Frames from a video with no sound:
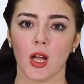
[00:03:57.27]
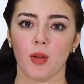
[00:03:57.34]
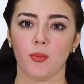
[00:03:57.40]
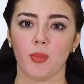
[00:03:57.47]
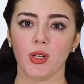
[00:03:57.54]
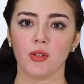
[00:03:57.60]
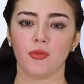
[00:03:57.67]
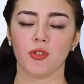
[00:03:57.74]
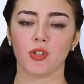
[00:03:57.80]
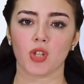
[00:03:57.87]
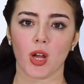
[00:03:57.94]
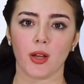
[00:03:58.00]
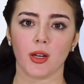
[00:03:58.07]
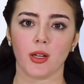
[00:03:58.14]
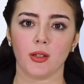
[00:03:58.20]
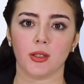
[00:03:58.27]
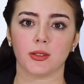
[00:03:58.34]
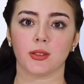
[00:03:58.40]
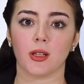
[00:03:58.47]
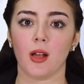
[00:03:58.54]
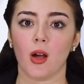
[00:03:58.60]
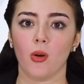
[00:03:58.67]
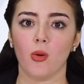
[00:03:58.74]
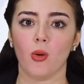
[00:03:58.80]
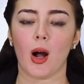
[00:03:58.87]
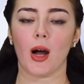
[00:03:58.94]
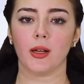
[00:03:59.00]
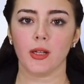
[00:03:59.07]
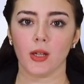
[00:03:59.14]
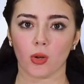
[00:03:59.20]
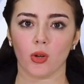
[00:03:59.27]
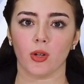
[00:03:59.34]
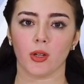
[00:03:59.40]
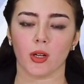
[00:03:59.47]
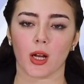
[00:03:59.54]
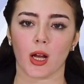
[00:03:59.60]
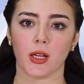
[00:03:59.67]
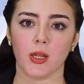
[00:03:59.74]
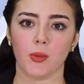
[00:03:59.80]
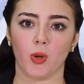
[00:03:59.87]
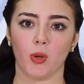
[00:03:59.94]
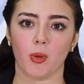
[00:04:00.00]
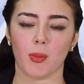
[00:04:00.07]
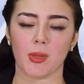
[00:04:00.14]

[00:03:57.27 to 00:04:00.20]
بانفجار تلاه حريق قريب من